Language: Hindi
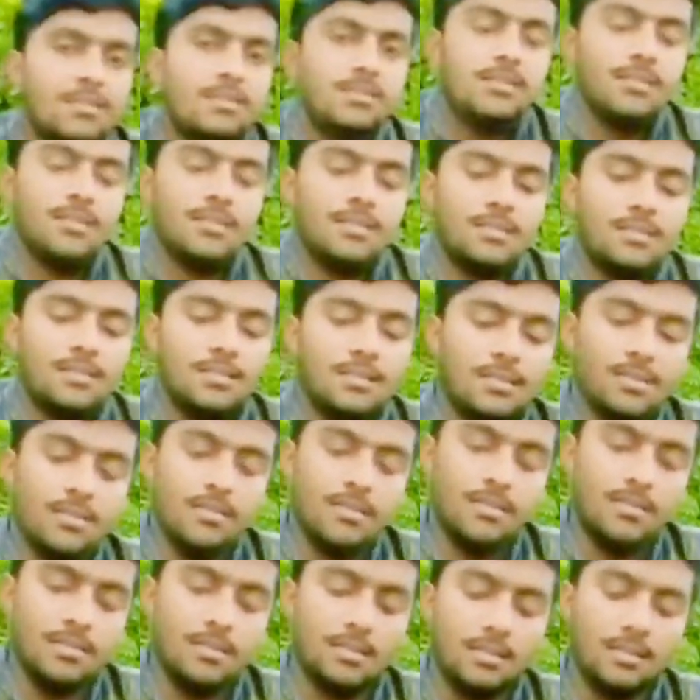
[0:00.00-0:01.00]
शाबाश
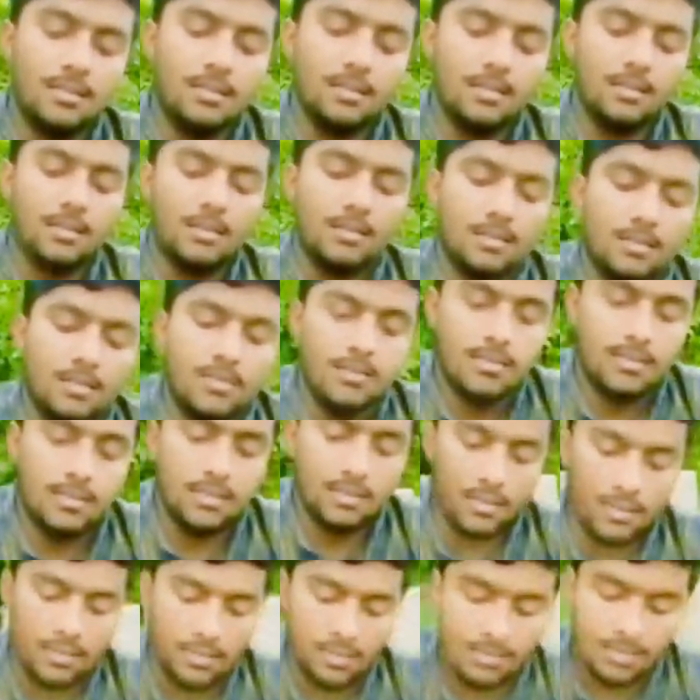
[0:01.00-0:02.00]
शाबाश शाबाश शाबाश
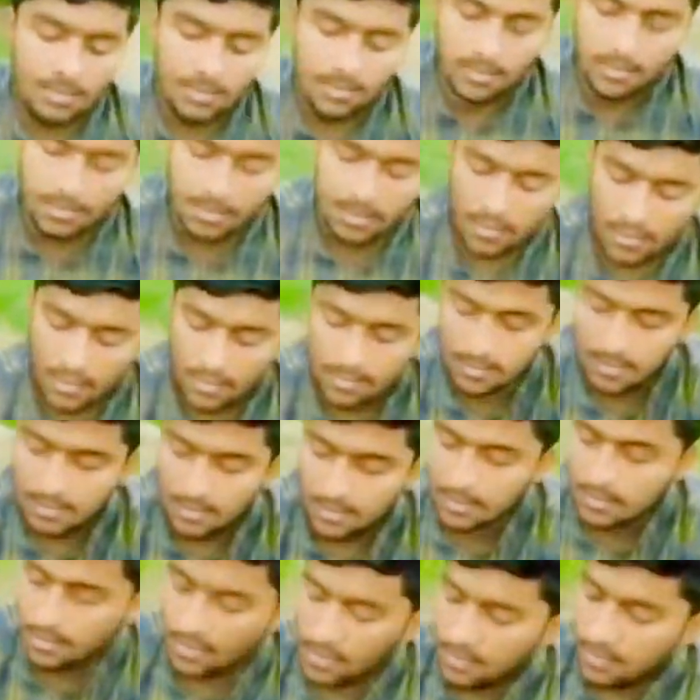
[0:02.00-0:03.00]
हिम्मत करो हिम्मत
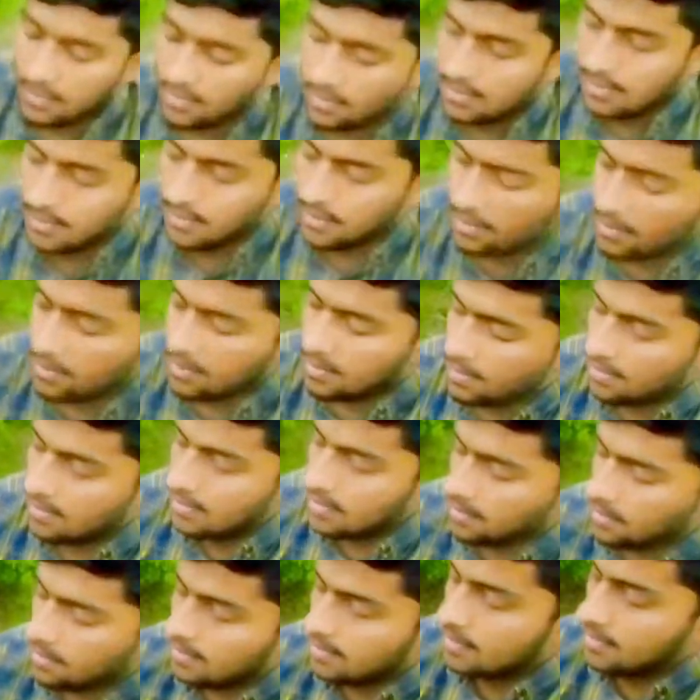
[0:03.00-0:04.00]
करो
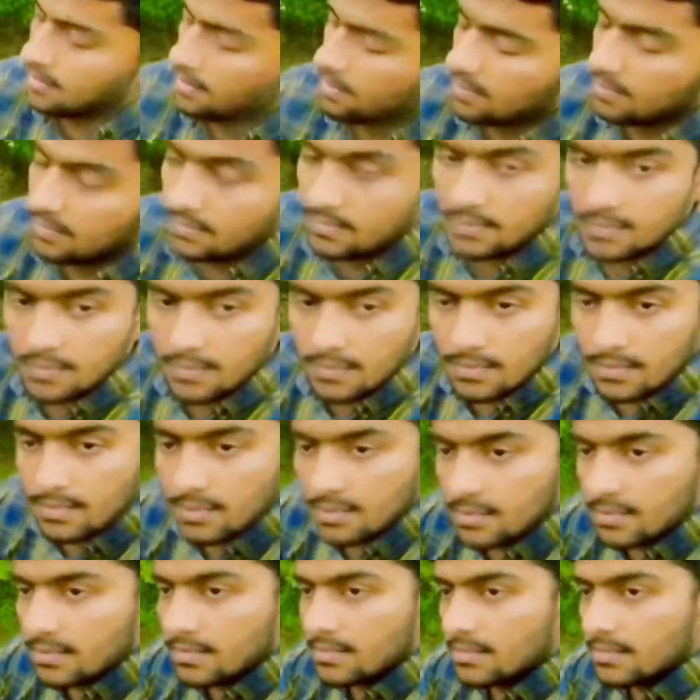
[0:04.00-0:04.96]
जबरदस्त हो गया